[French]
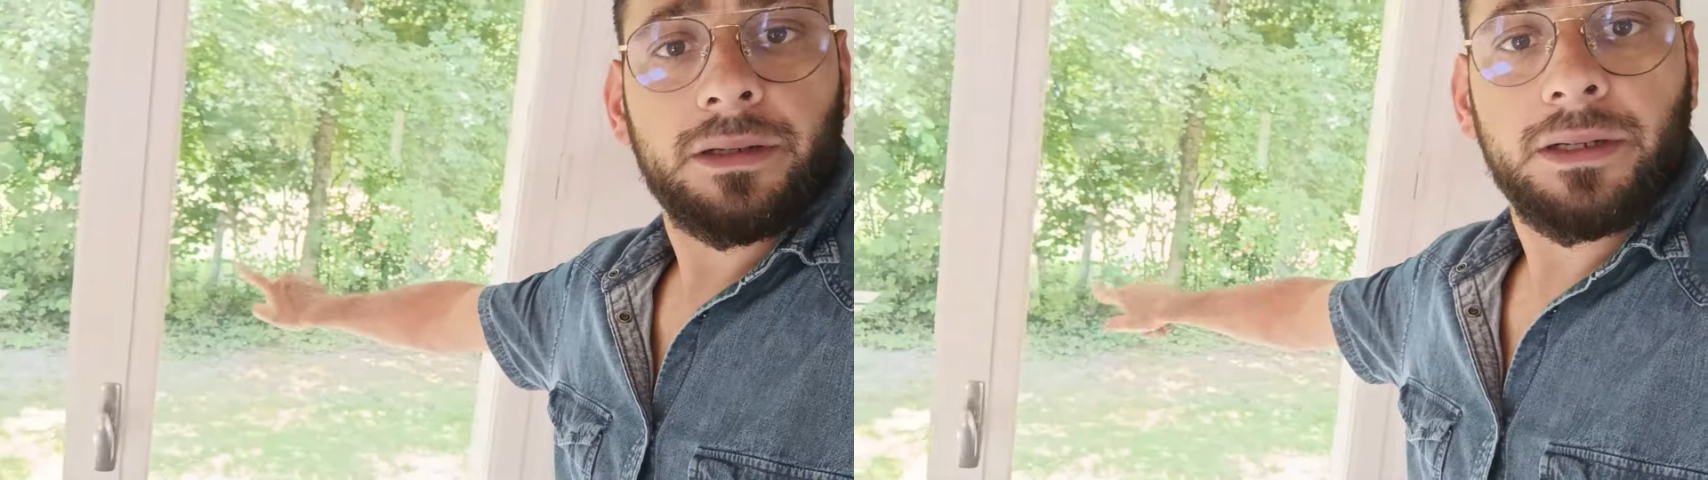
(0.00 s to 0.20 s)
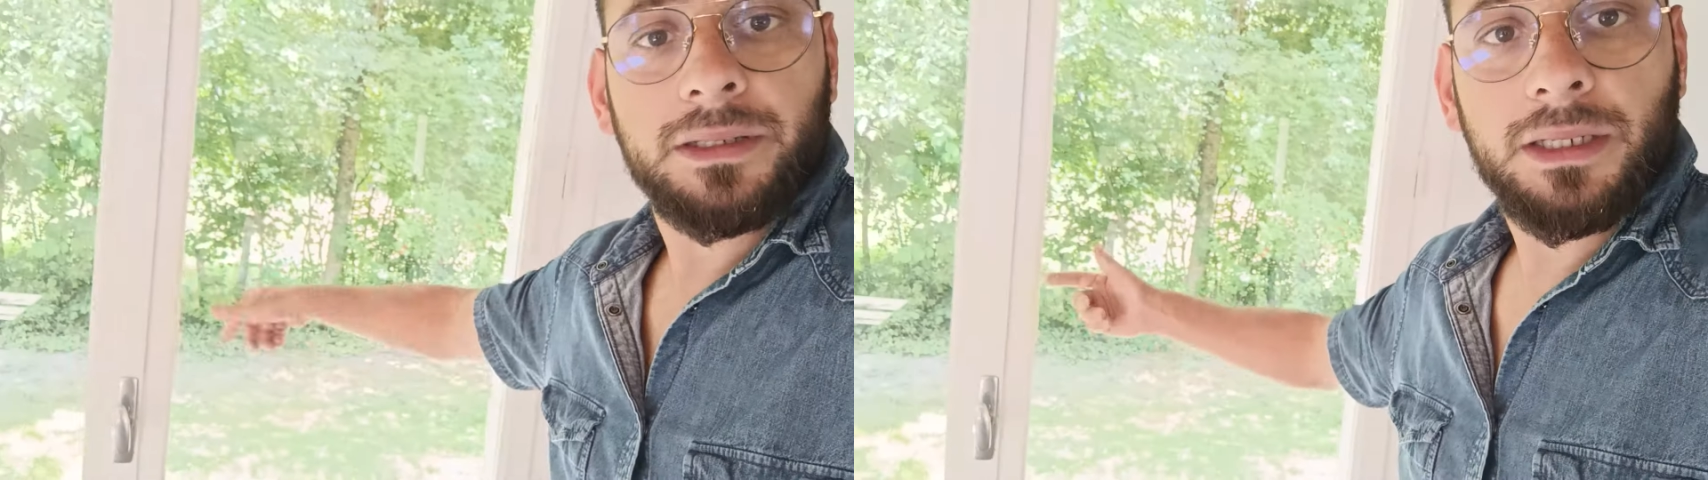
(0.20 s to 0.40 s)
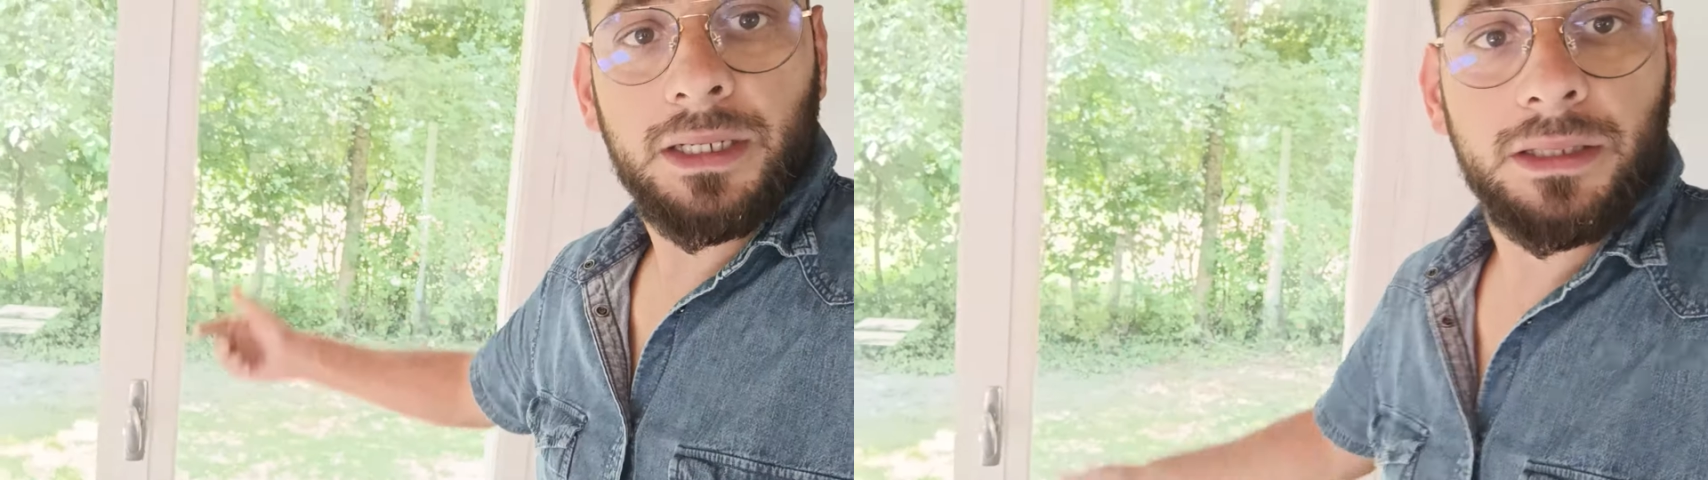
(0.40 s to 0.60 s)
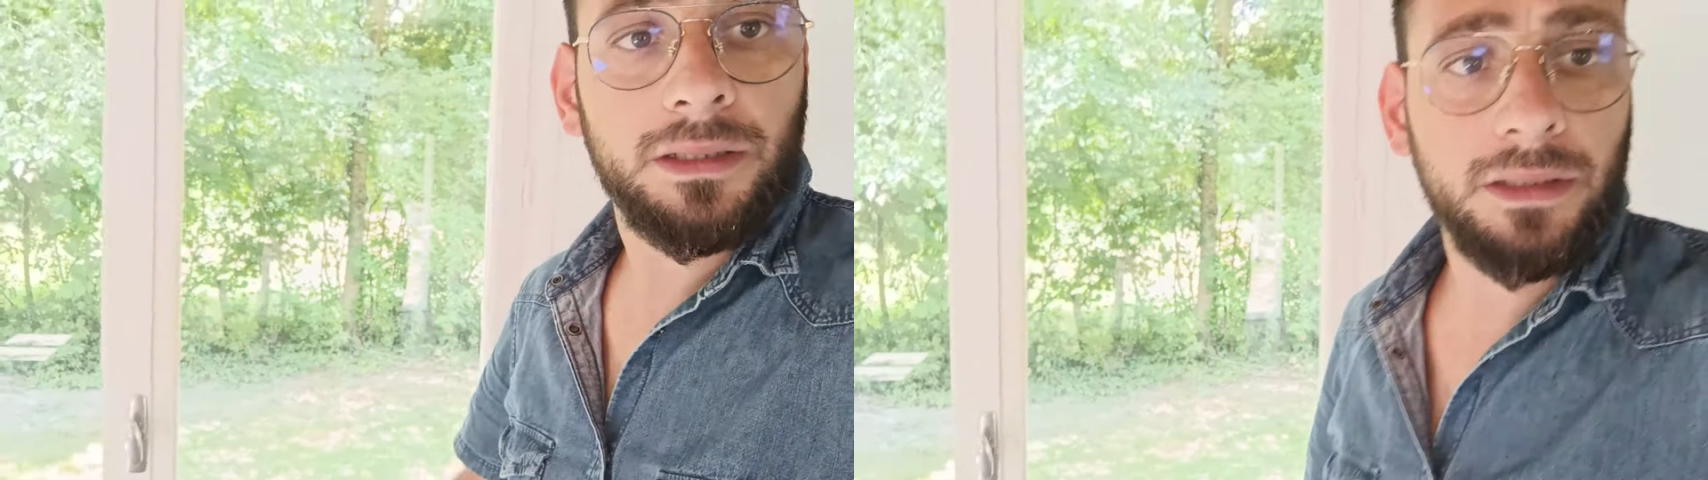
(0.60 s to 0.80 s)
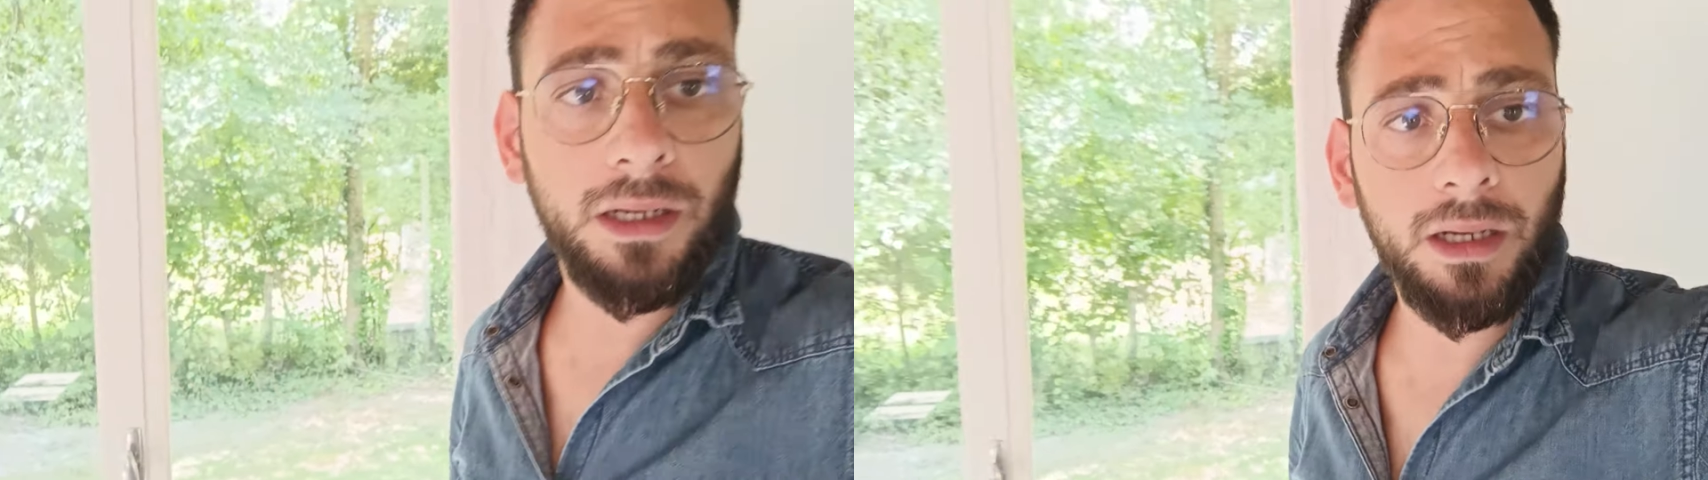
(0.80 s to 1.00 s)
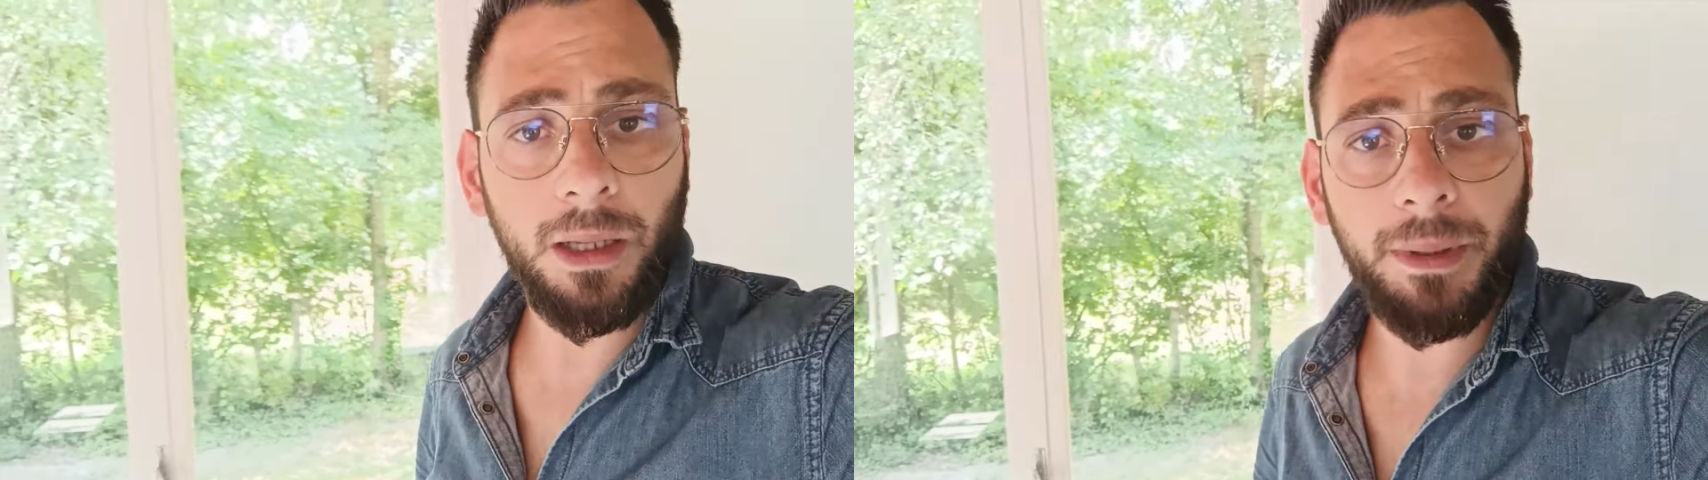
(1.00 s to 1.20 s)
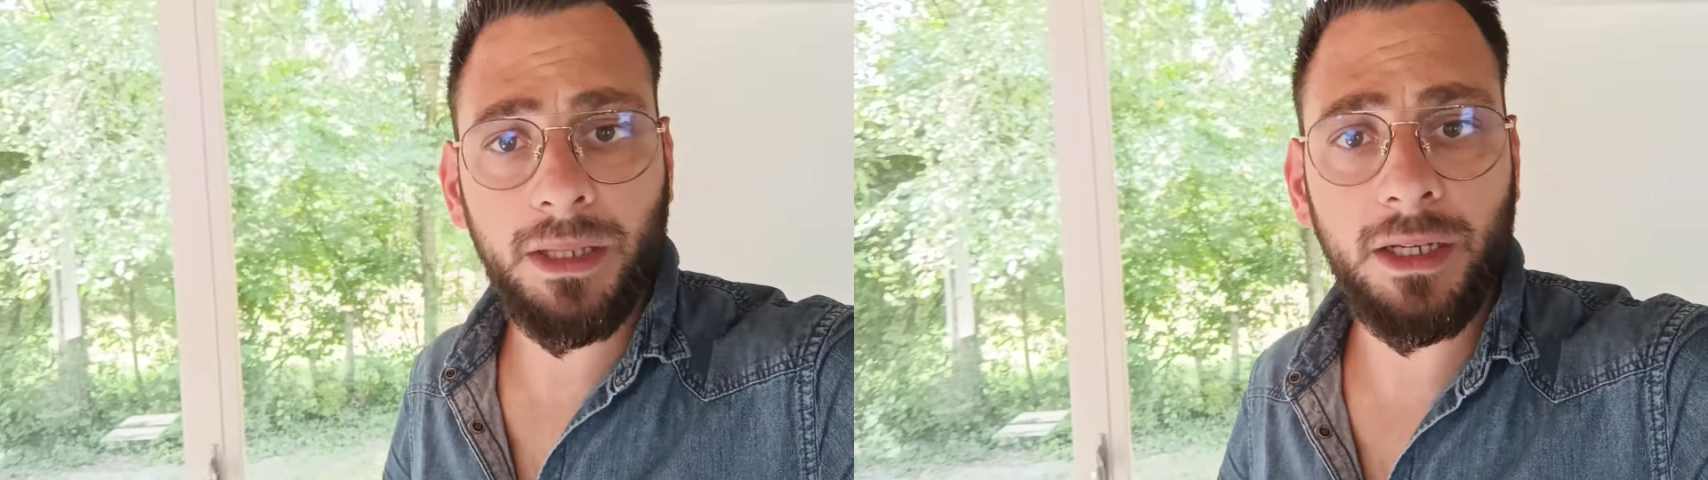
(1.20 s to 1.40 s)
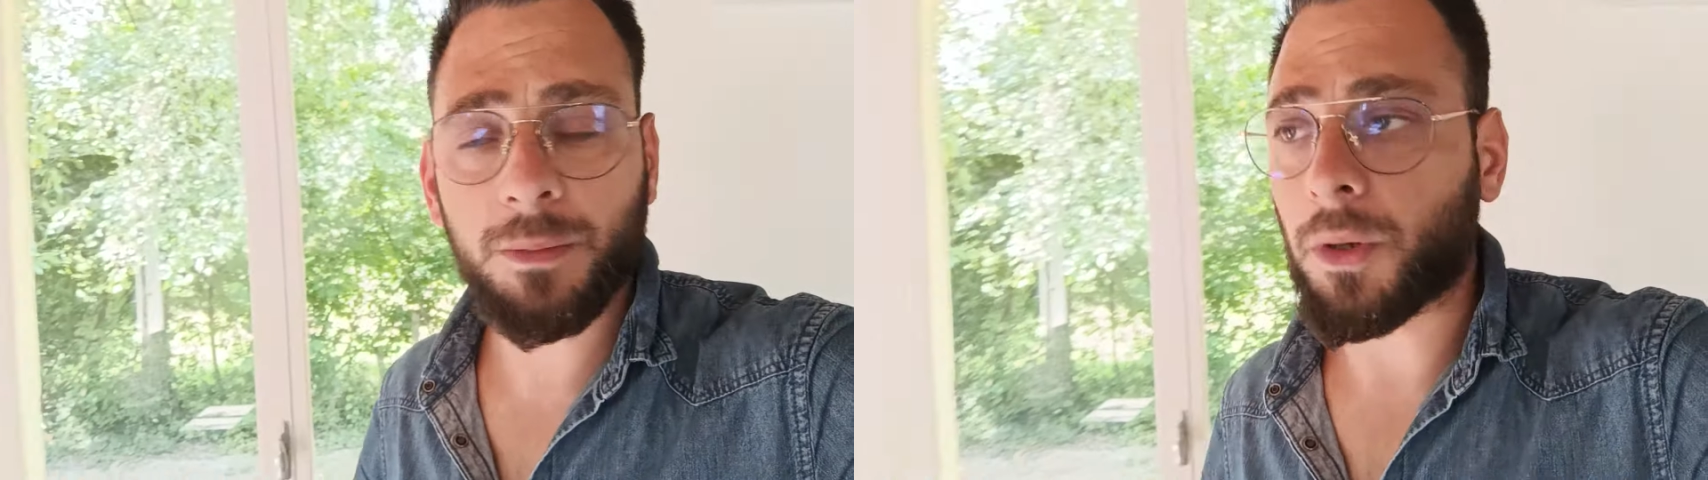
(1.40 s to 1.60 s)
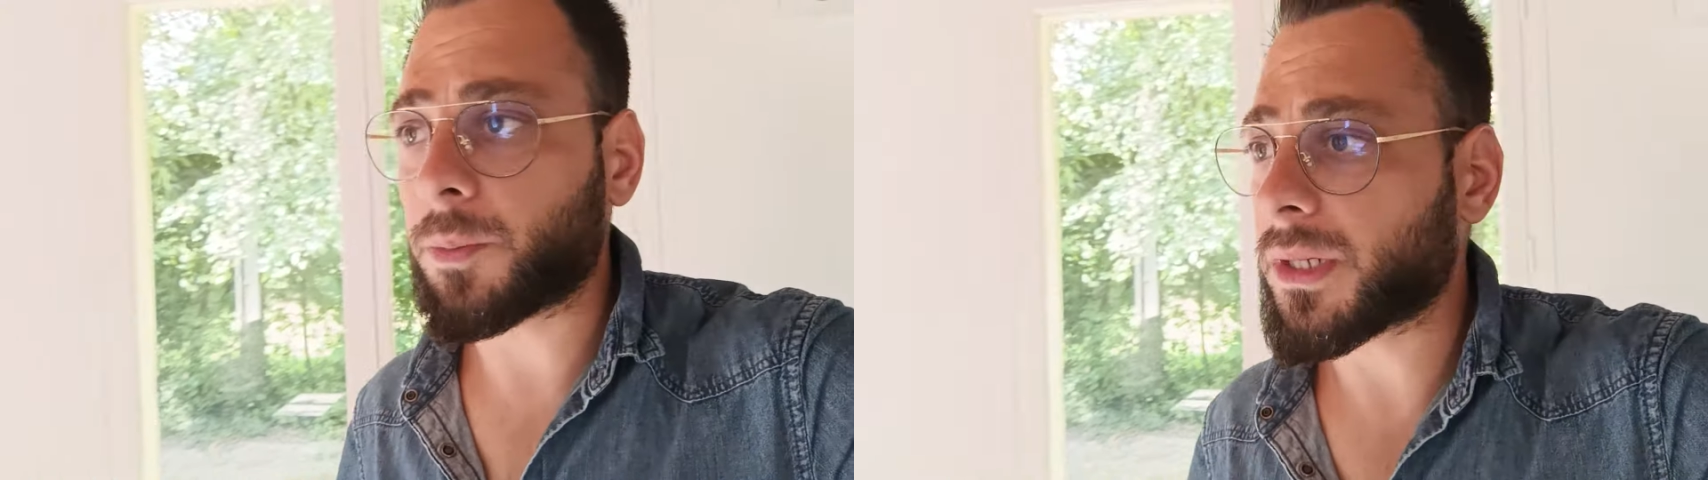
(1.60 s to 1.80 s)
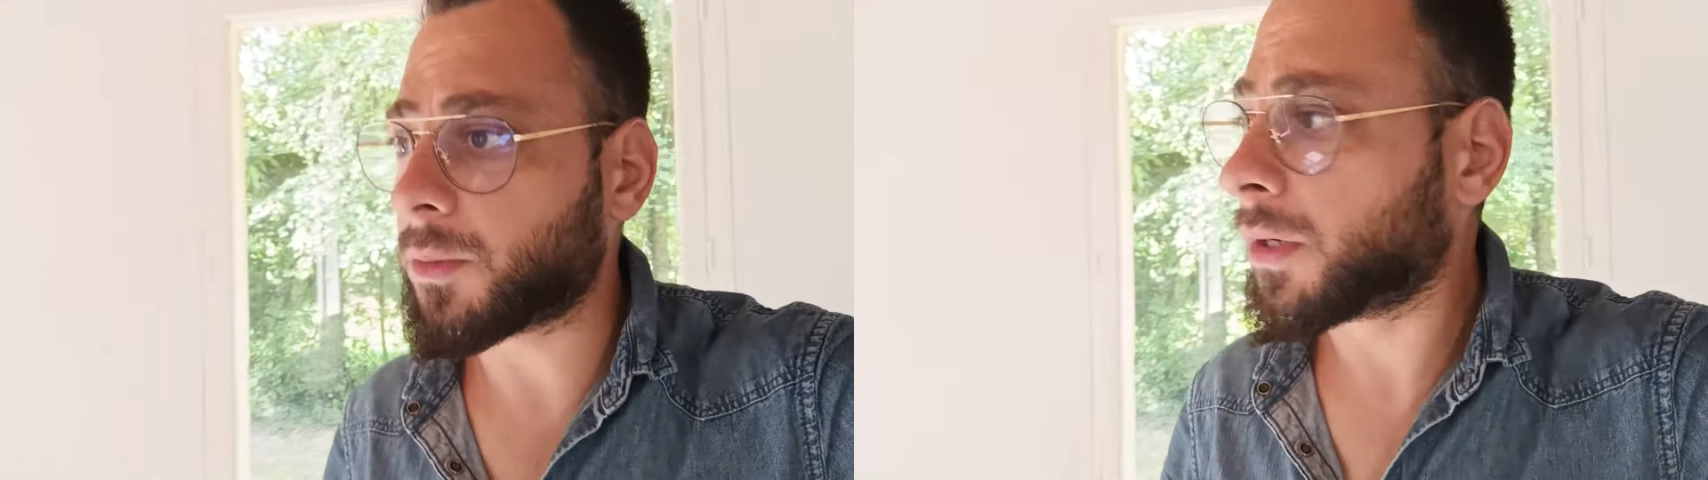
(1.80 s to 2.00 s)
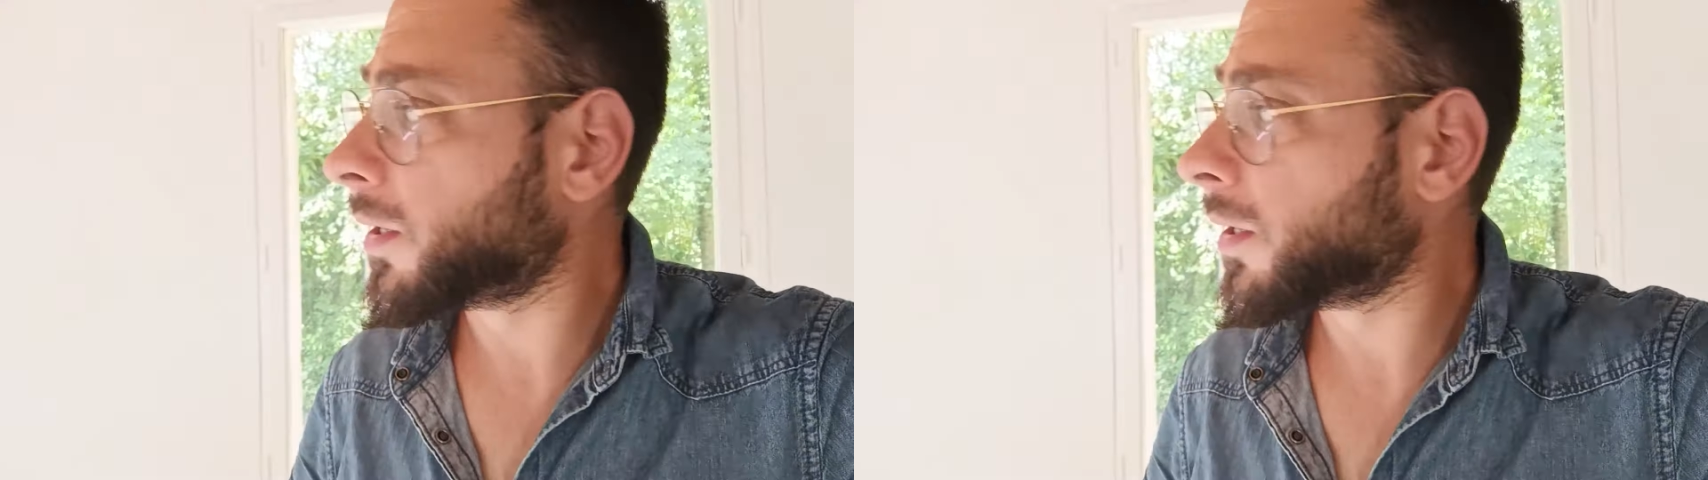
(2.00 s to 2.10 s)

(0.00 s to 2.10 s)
Ah, c'est rien. Non, non, il n'y a pas de trace, pas comme ça.